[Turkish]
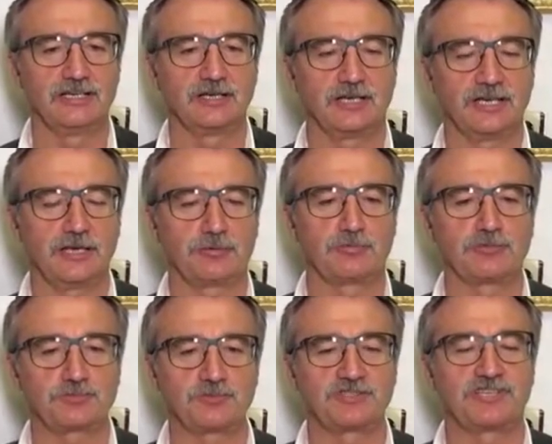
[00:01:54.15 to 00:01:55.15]
e,
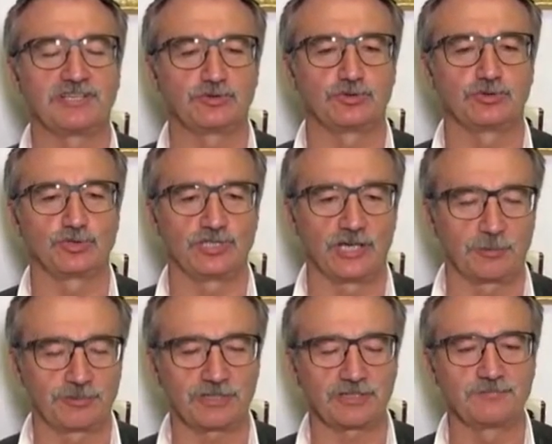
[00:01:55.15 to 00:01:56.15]
hepimiz bir test sürüşü
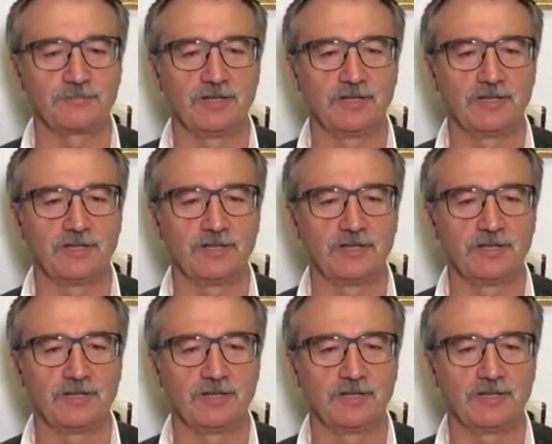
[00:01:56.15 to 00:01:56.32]
yaptık.